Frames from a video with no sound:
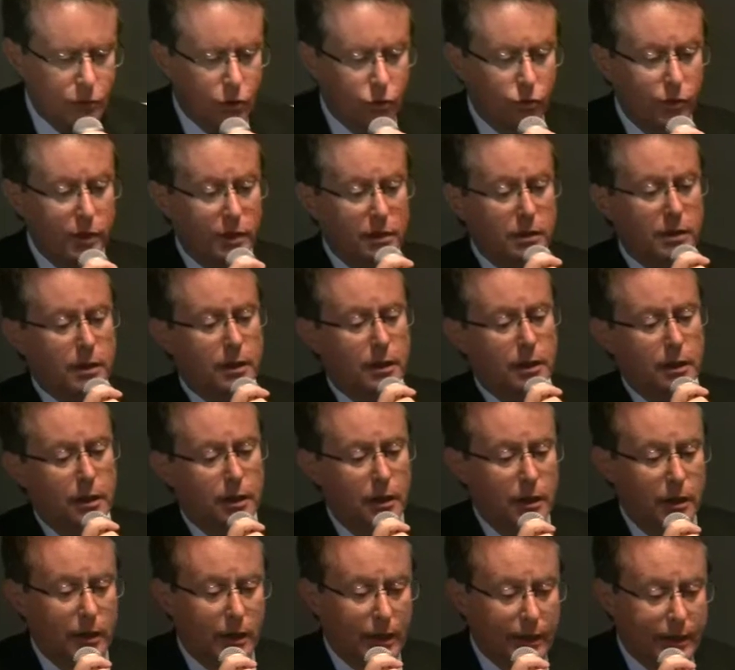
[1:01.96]
Quindi
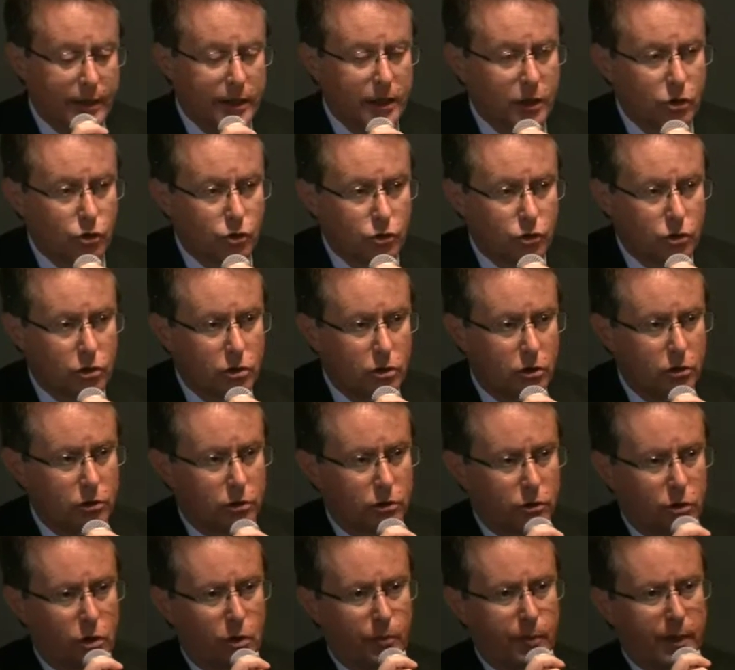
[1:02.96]
il chirurgo
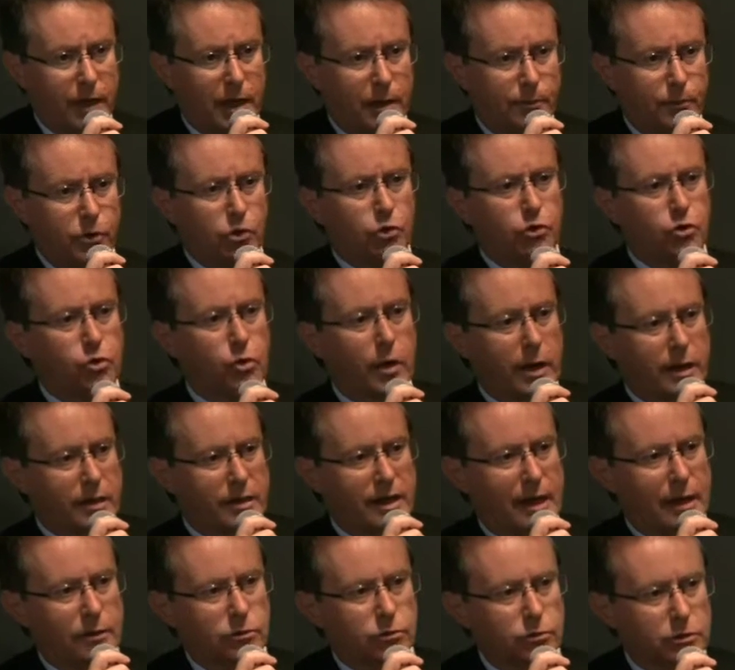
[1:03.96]
non opera più
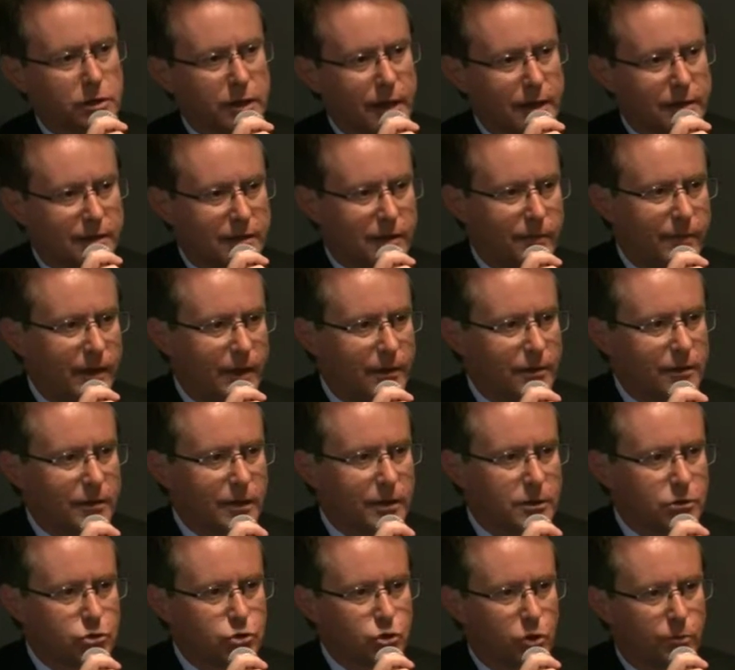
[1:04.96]
guardando direttamente
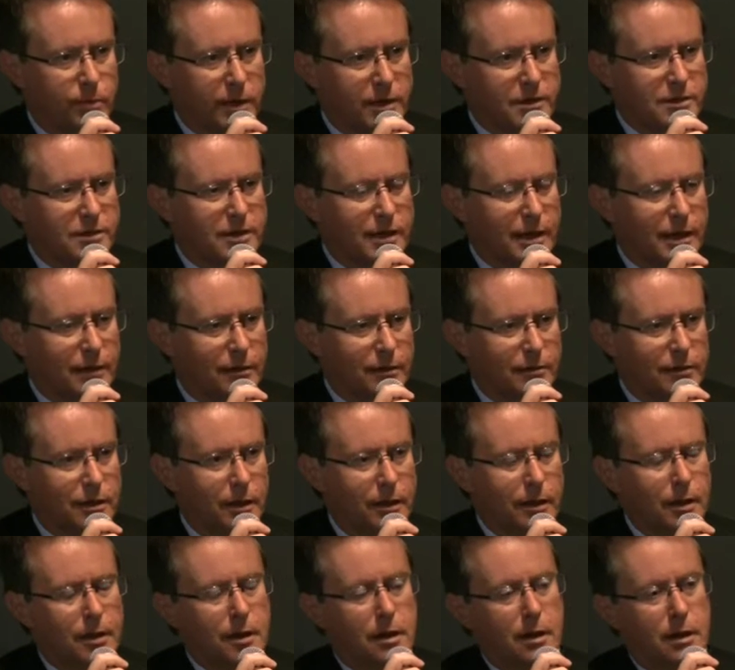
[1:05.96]
il suo
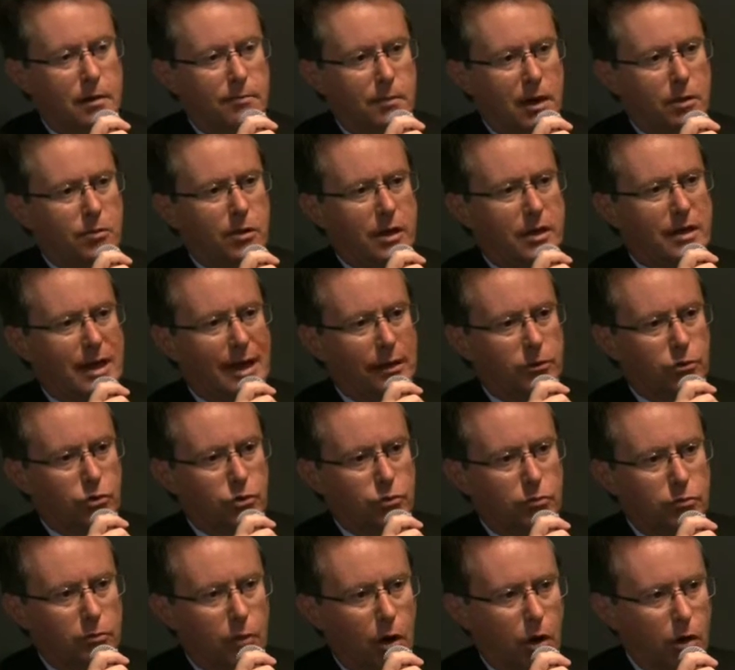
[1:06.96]
paziente, ma guardando
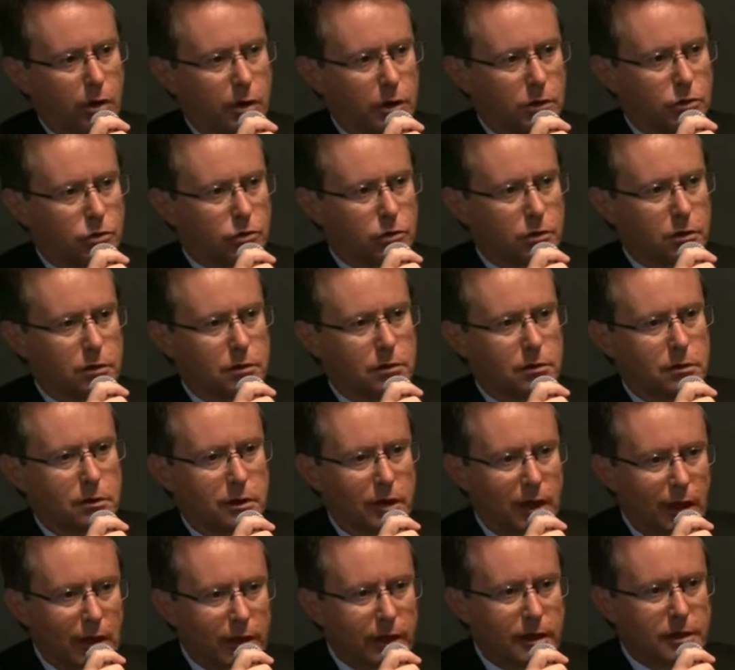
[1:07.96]
un monitor
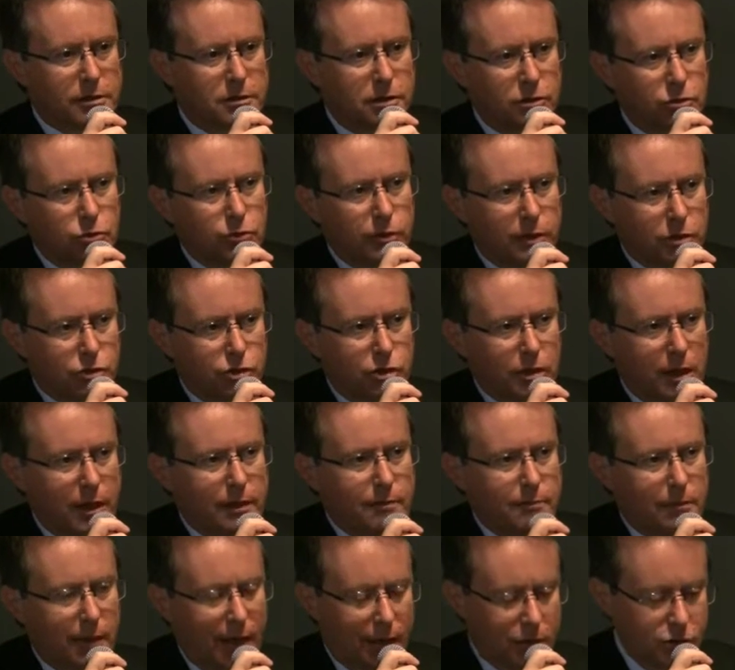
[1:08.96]
che gli restituisce le
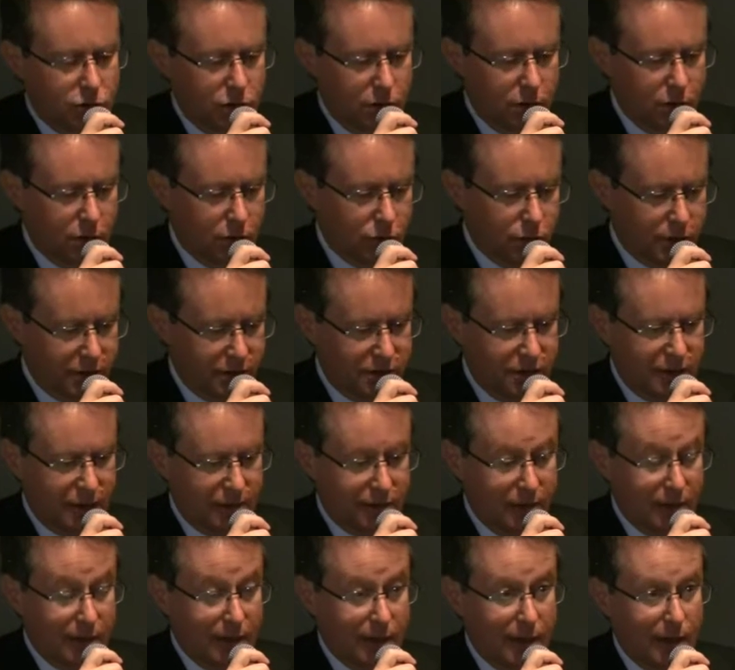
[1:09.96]
immagini di
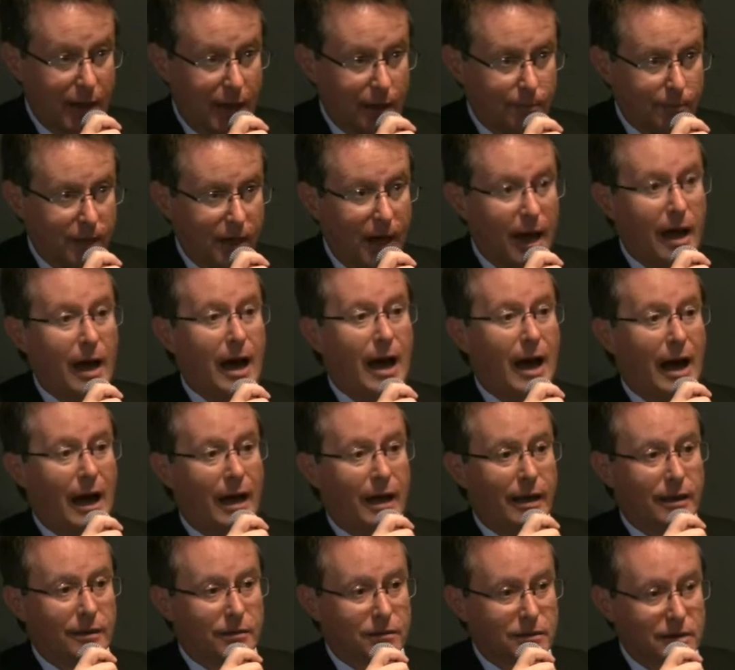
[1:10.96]
questa telecamera.
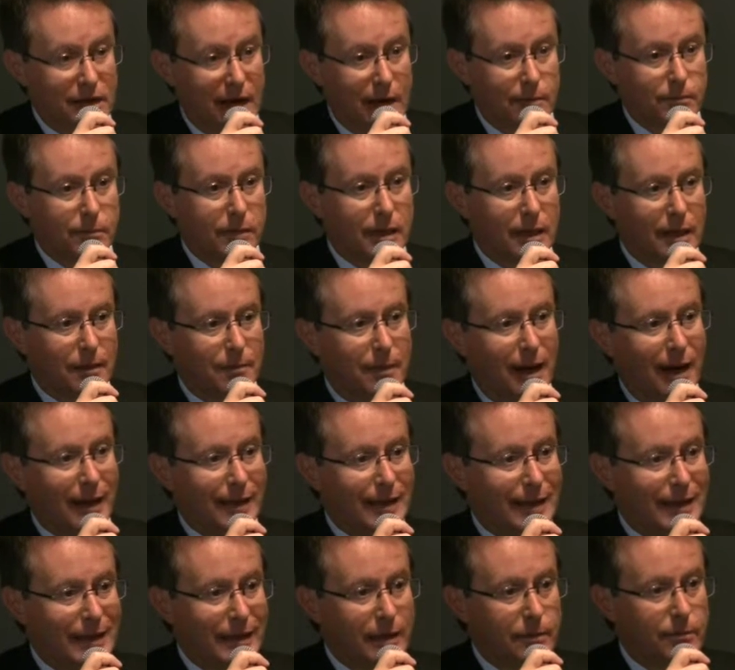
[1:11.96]
Ha entrambe le
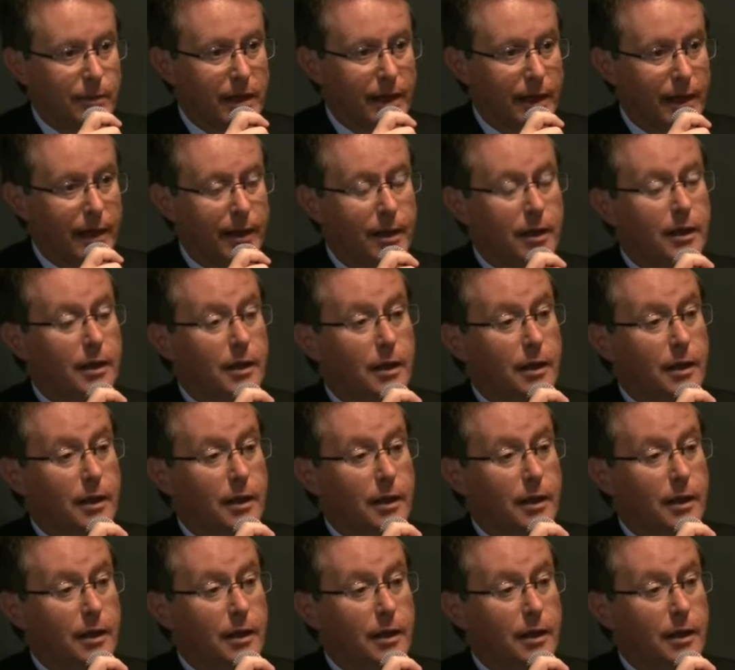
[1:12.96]
mani libere